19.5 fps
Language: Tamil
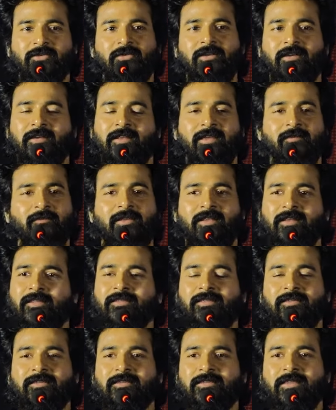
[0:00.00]
சொன்ன
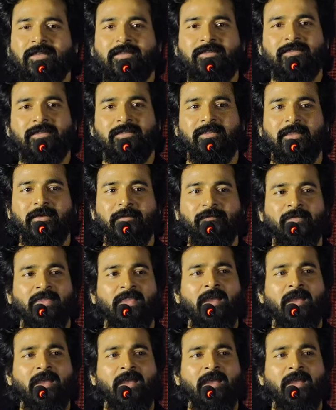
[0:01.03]
டைம்லேருந்து இது தெரிஞ்சது தான்